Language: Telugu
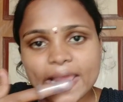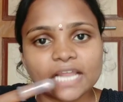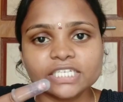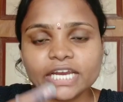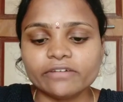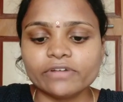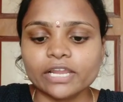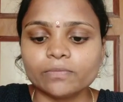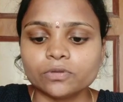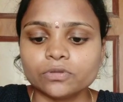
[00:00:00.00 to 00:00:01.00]
ఇలా చేయడం
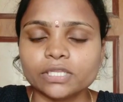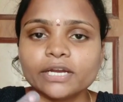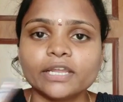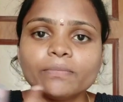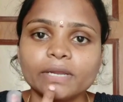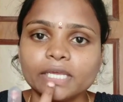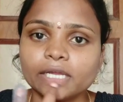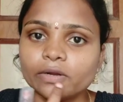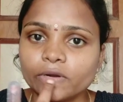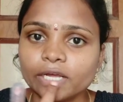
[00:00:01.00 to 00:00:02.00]
వల్ల ఏమవుతుందంటే మనకి
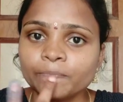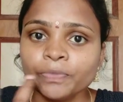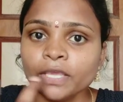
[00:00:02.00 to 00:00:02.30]
ఇక్కడ ఉన్న